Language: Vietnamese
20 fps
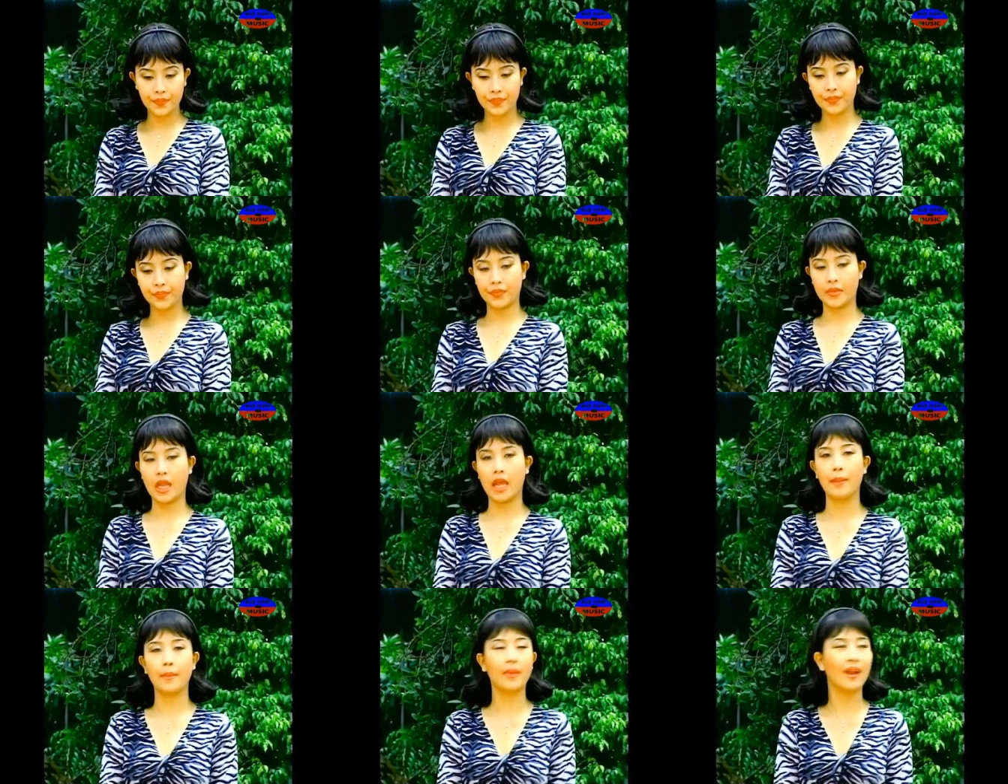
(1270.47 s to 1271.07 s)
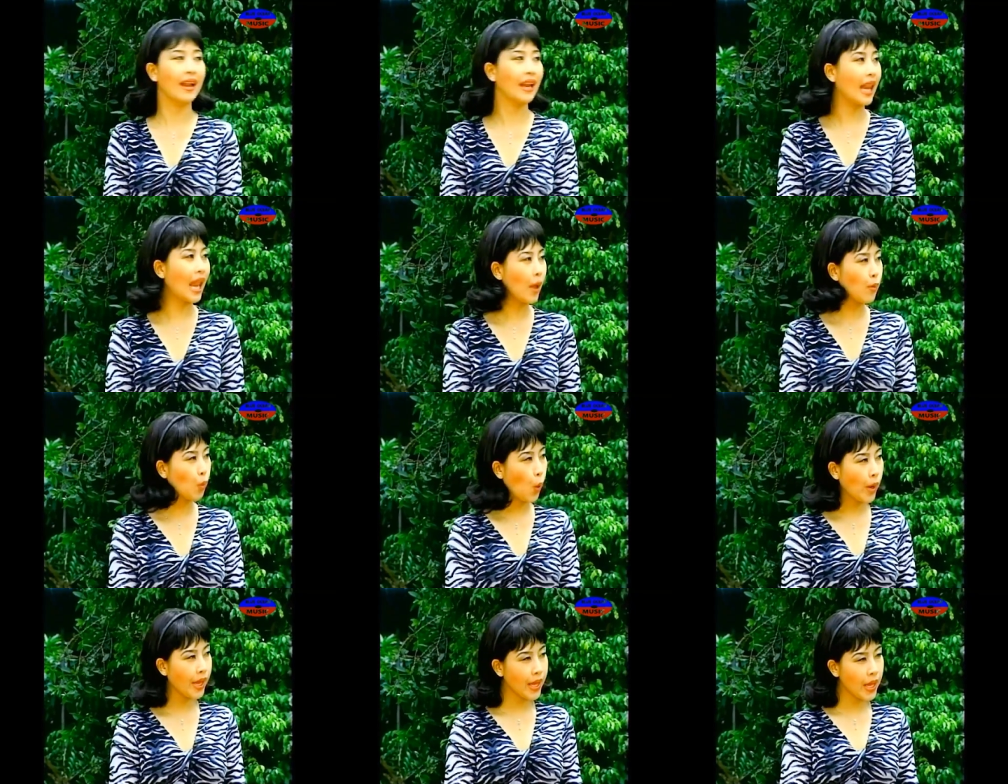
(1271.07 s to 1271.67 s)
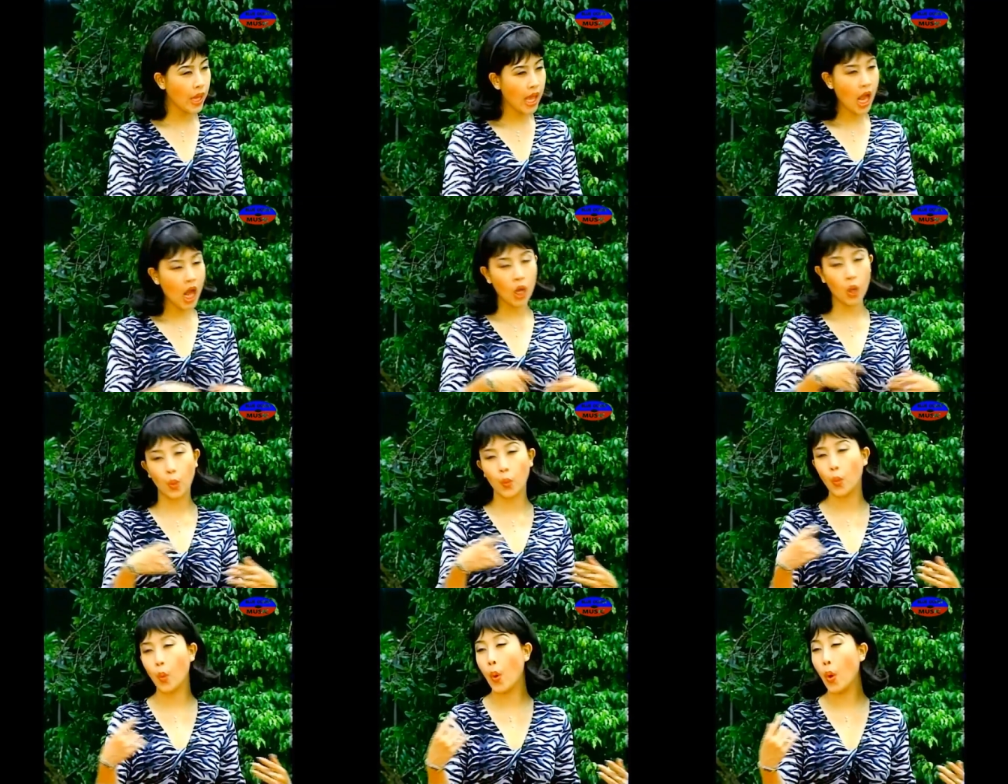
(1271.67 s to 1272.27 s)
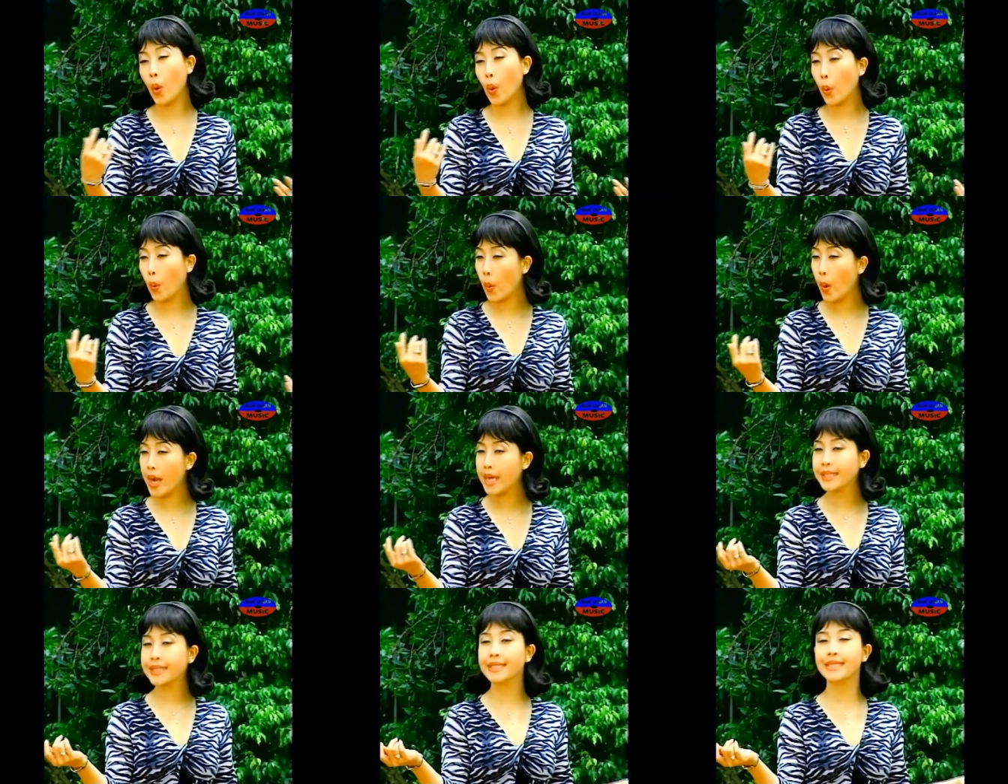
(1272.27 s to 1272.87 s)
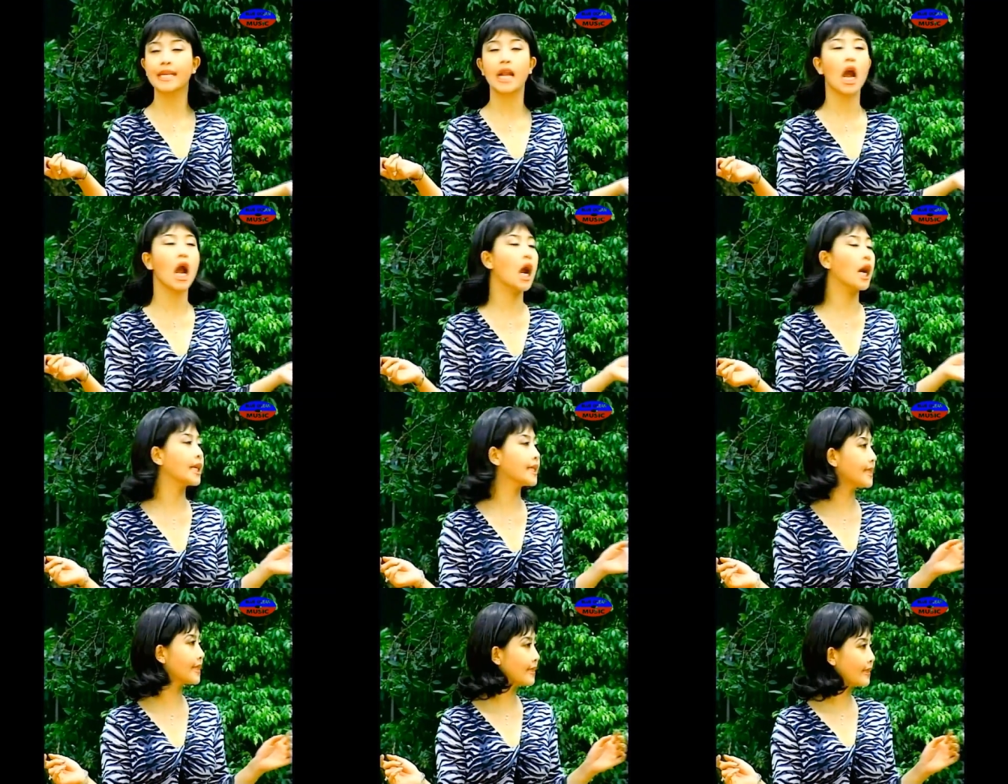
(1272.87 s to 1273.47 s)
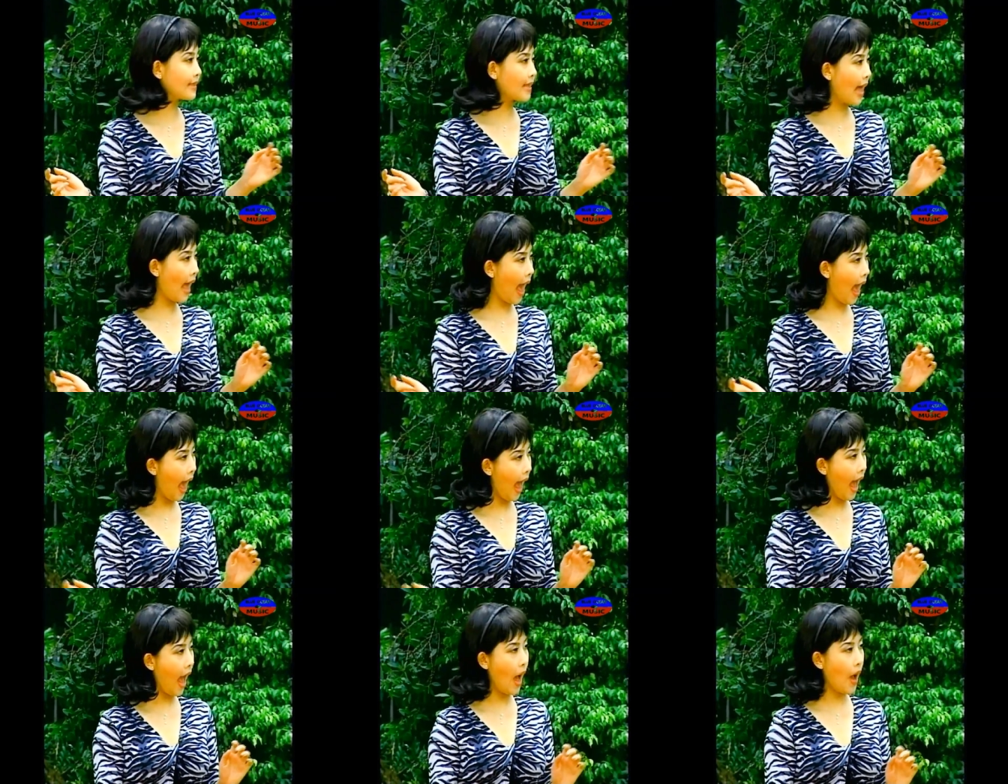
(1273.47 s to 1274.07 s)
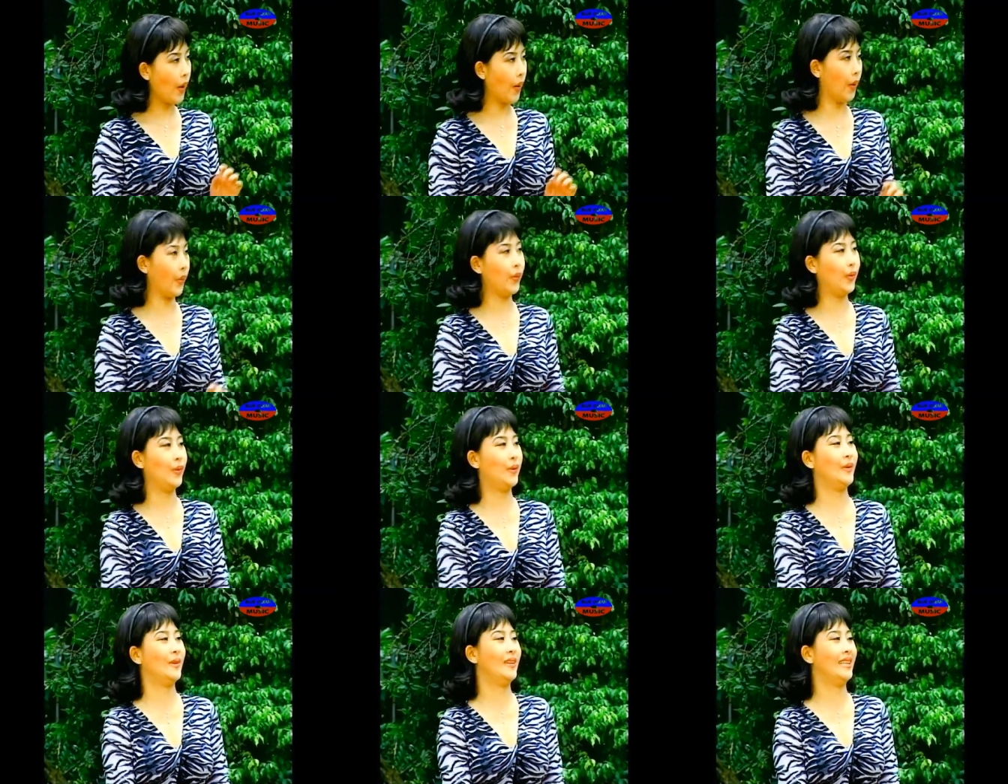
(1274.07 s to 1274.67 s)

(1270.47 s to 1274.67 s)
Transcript: Tiếp đây là phu nhân của phu quân Trần Xạo.